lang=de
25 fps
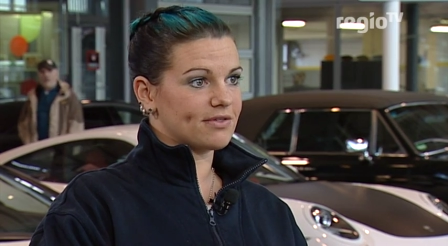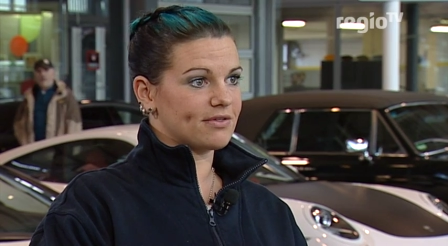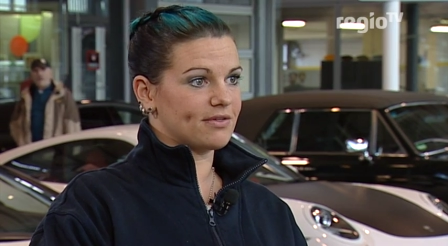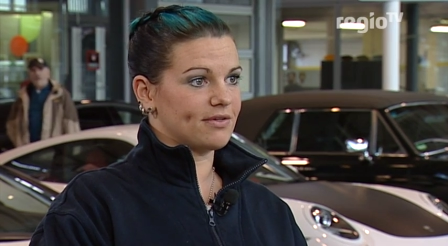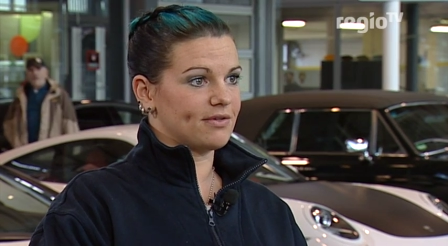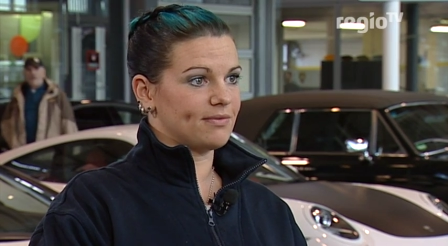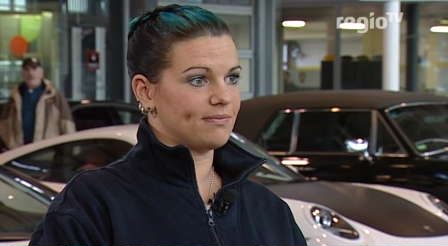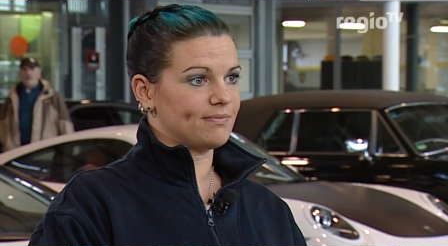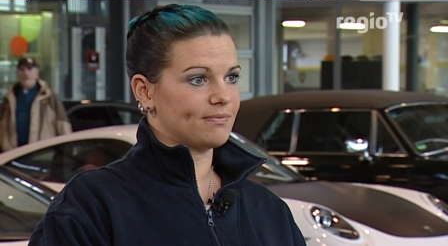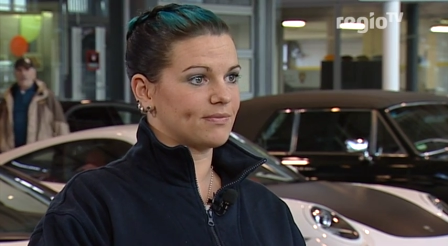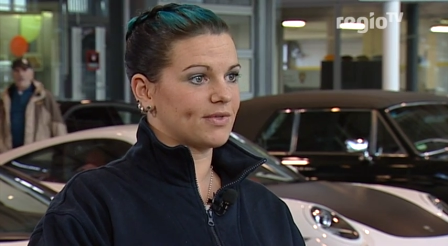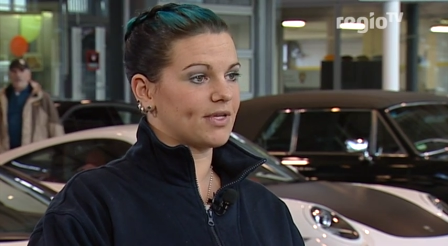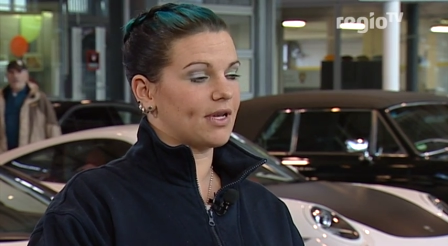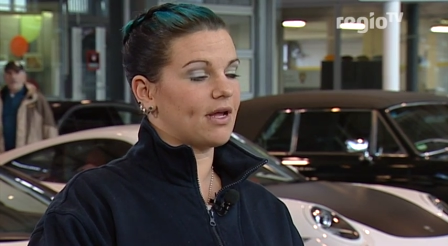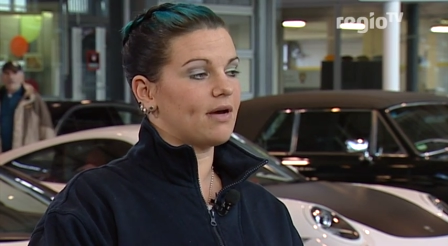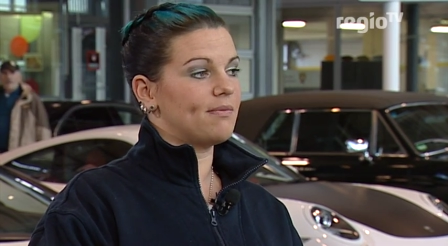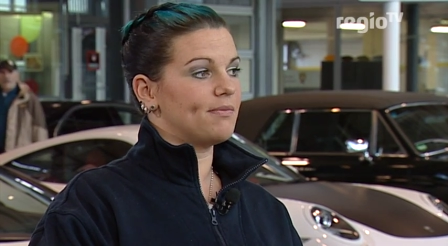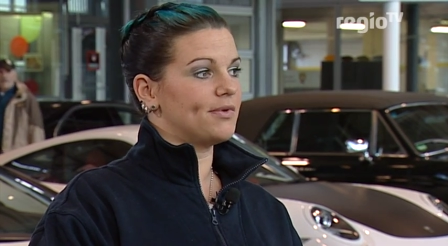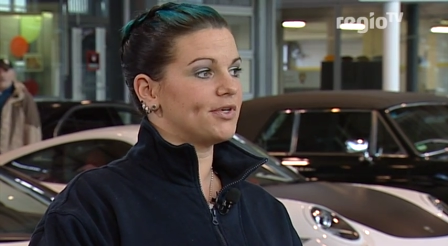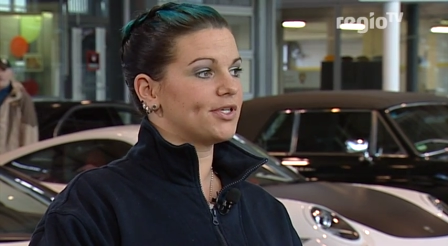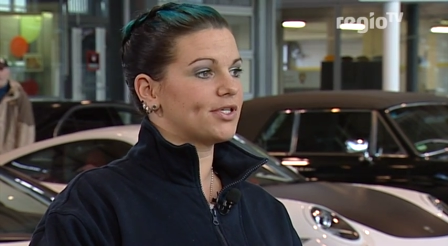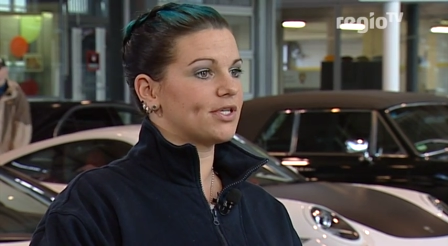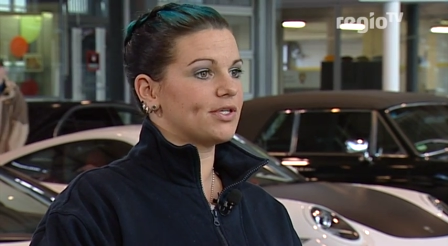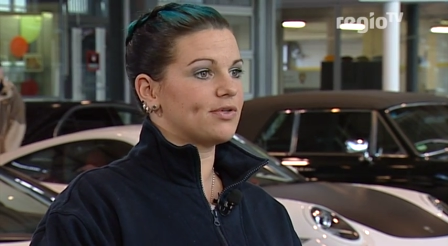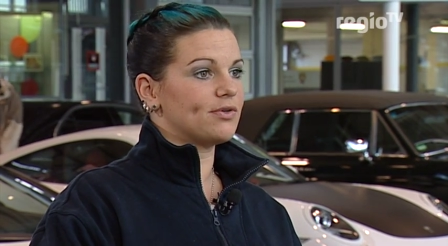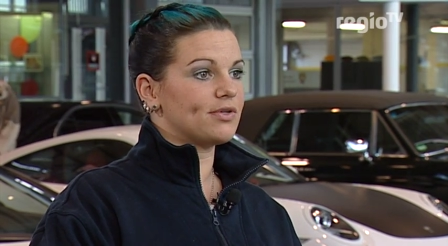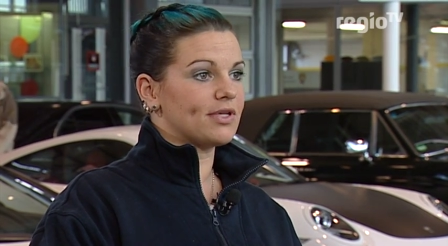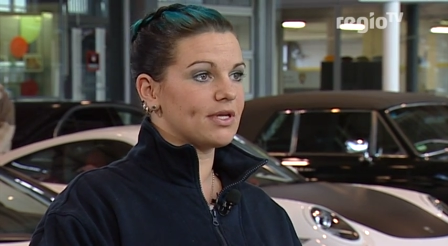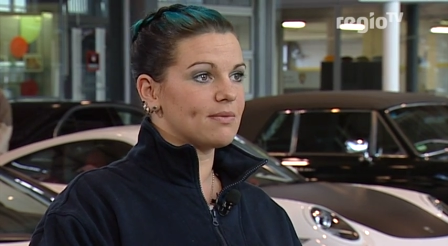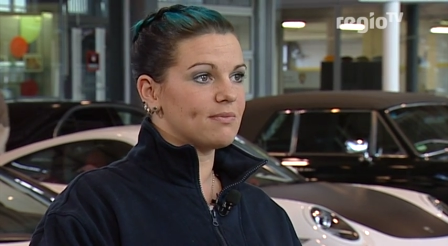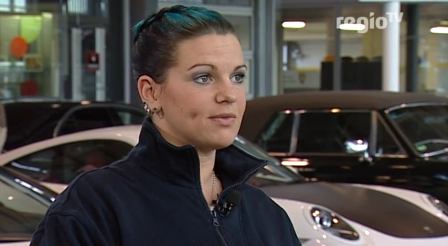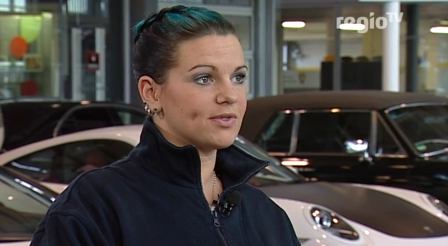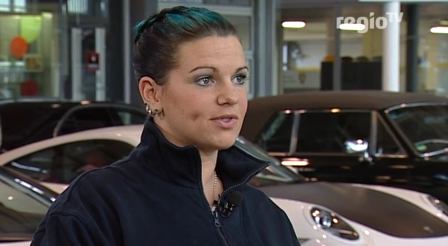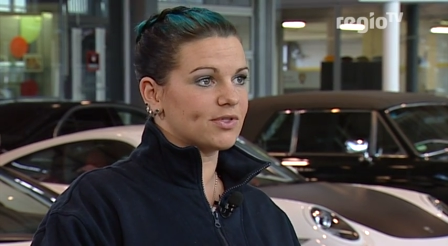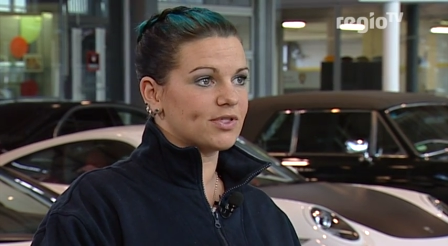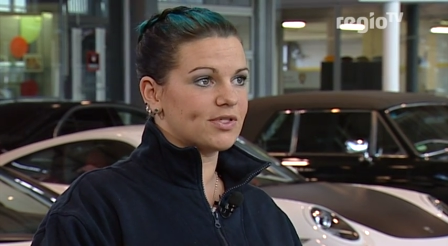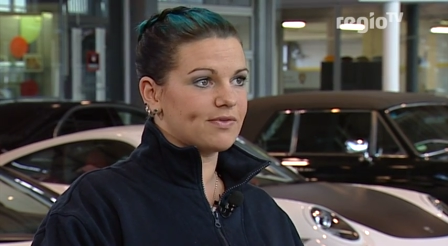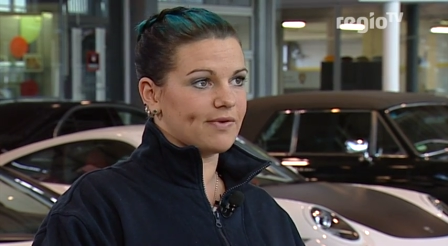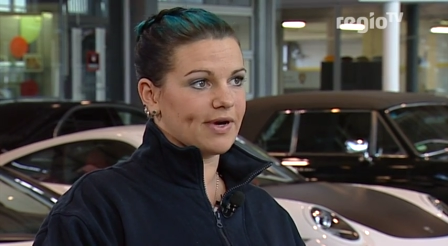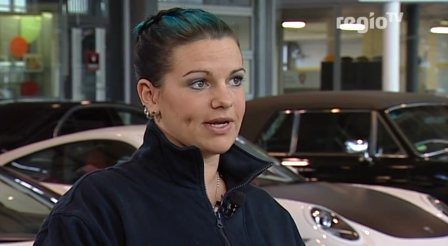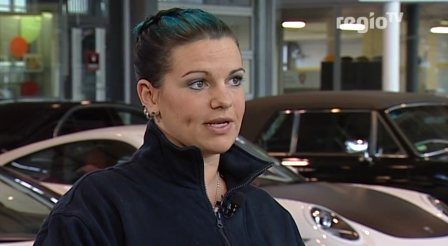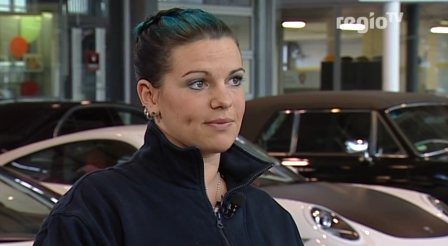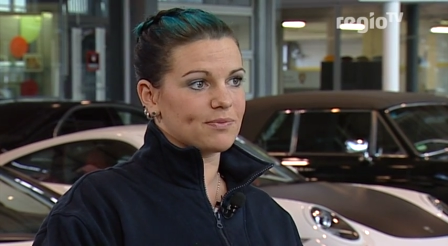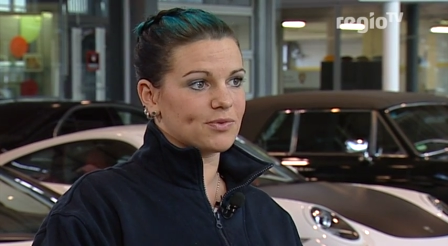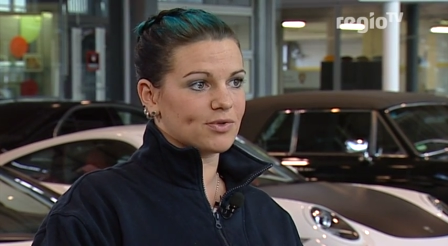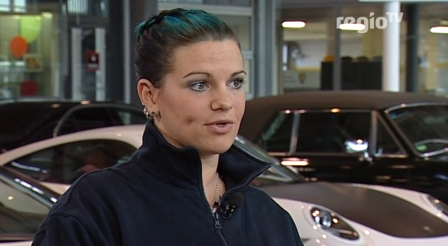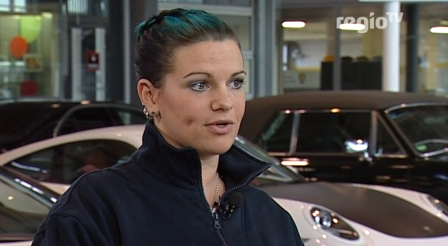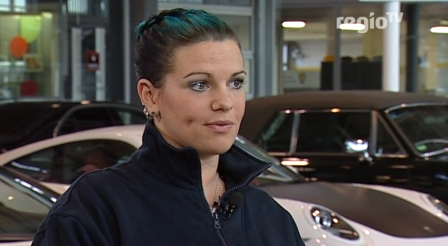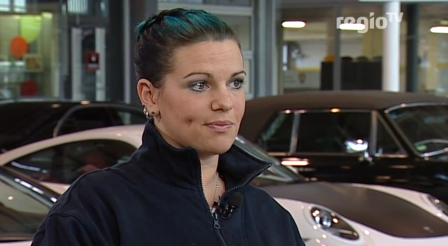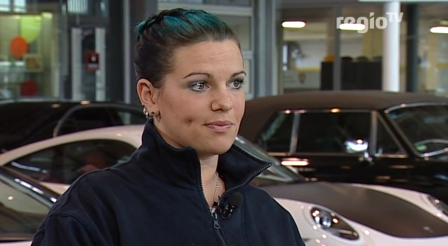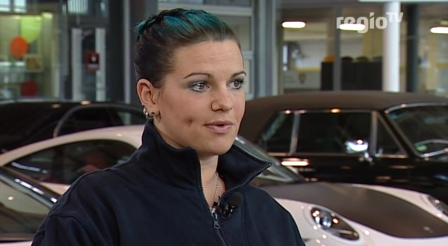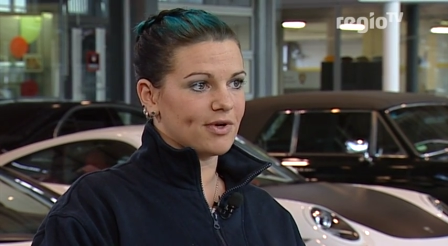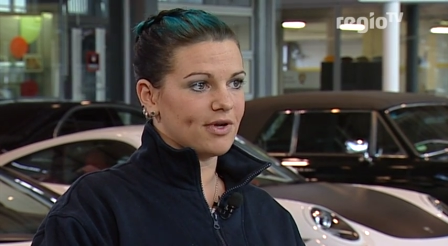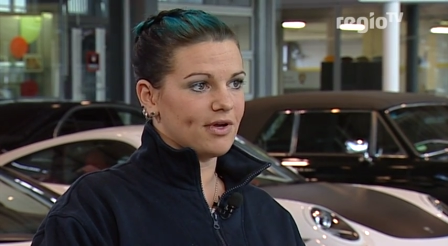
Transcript: Ähm, klar, man ist natürlich immer zu zweit im Trupp.